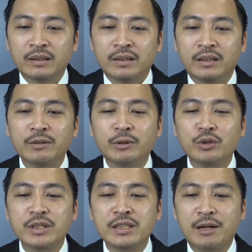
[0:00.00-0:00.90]
thế nhưng mà tôi
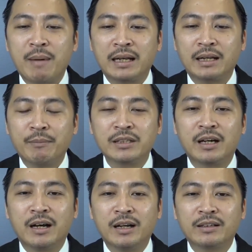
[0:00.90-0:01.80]
chia sẻ với bạn là bây
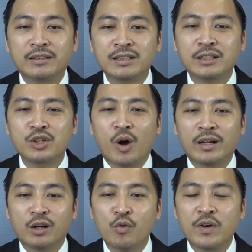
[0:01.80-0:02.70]
giờ ấy, rất giỏi ở
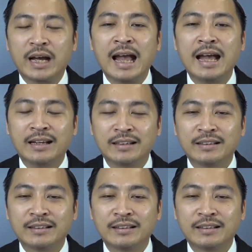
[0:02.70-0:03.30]
khu vực a